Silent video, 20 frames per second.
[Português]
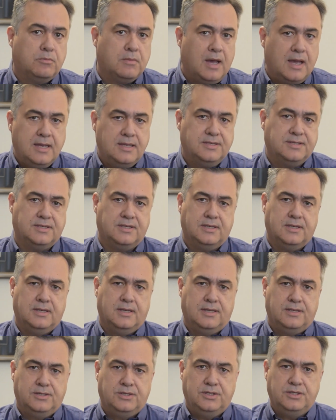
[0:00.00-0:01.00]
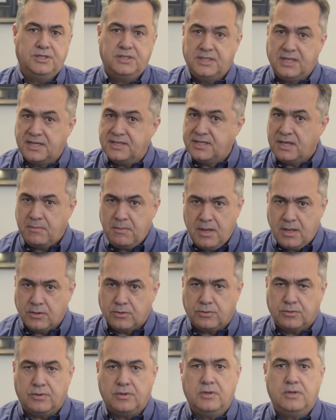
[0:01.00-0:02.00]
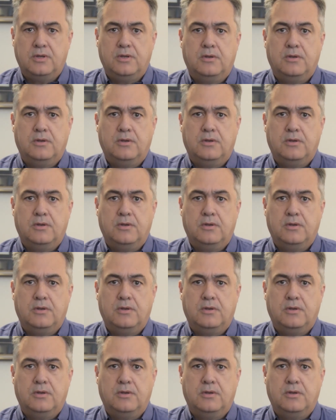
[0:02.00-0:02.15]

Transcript: mais de distanciamento,